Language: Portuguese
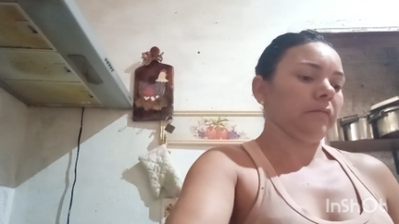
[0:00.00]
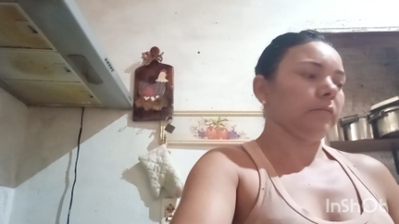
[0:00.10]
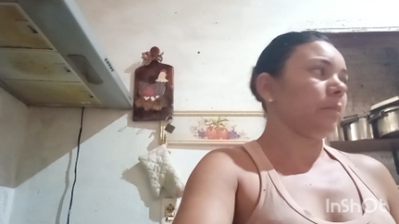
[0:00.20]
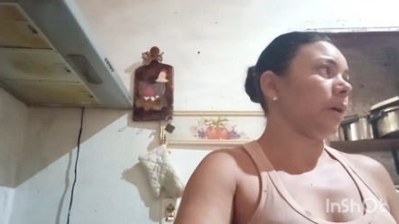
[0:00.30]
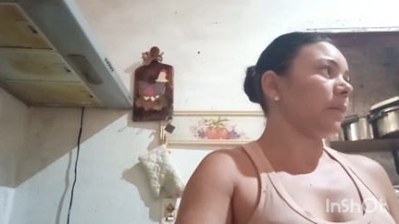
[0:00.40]

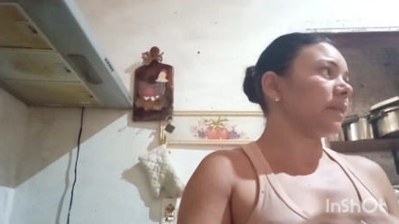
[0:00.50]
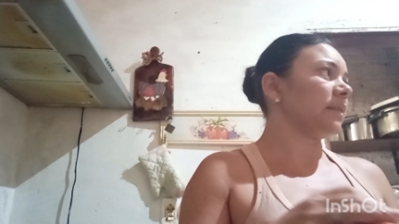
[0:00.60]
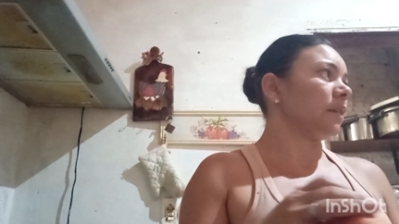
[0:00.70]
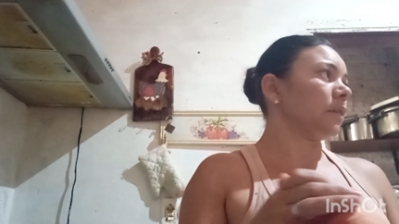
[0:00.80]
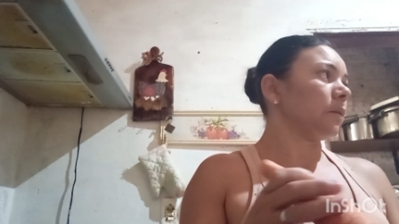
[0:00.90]
Vou tá botar uma
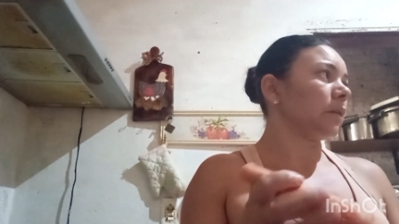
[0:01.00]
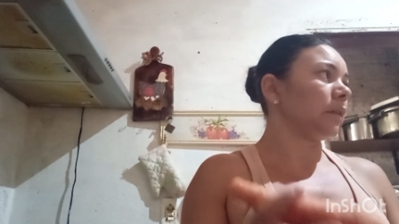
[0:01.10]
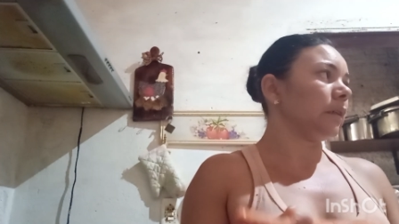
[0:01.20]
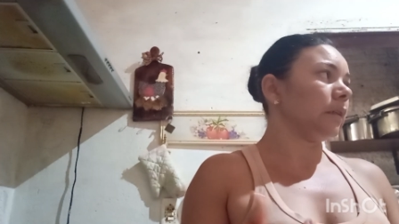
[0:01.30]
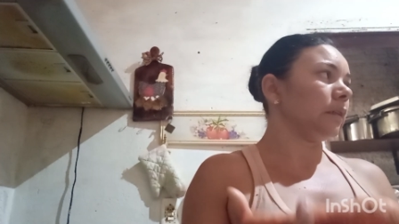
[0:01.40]

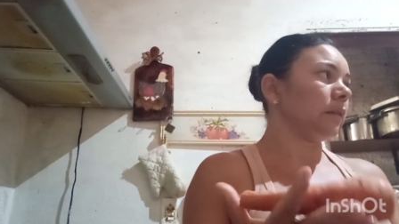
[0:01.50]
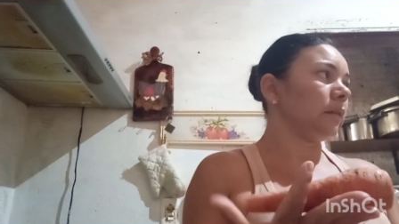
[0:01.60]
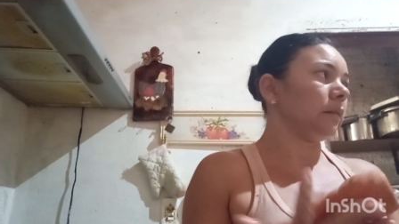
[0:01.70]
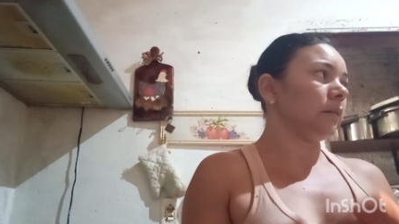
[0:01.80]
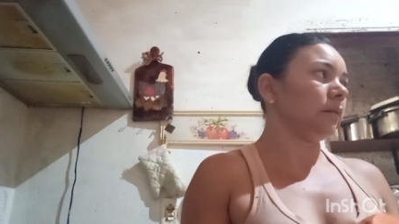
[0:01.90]
cenourinha.
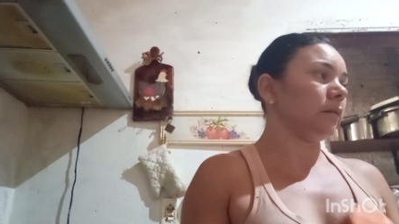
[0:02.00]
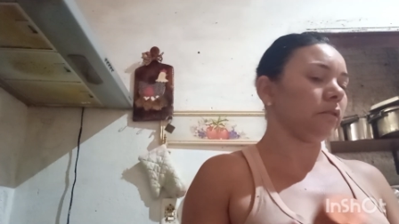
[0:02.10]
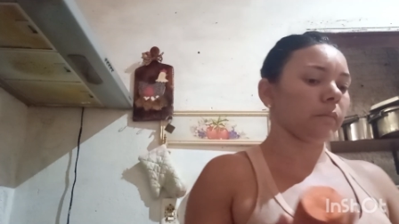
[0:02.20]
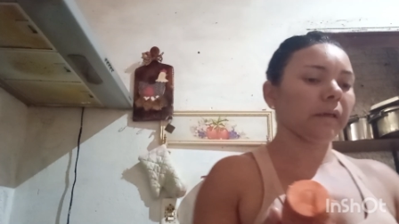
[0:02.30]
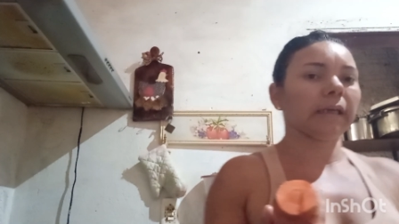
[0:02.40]

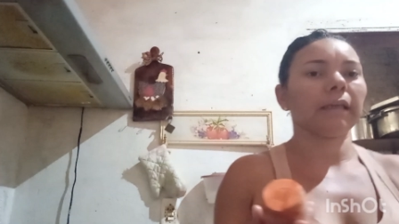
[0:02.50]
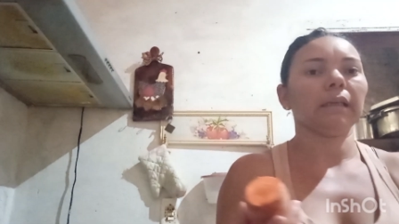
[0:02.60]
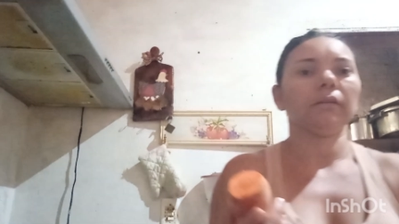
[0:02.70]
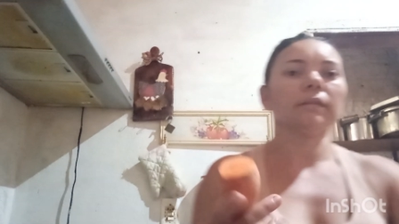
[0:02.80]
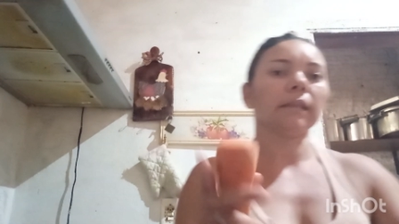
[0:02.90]
Deixa eu pegar aqui
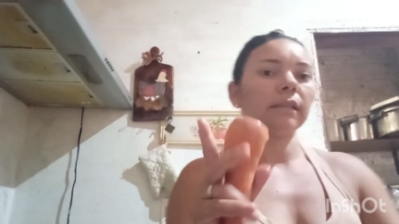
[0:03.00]
na nossa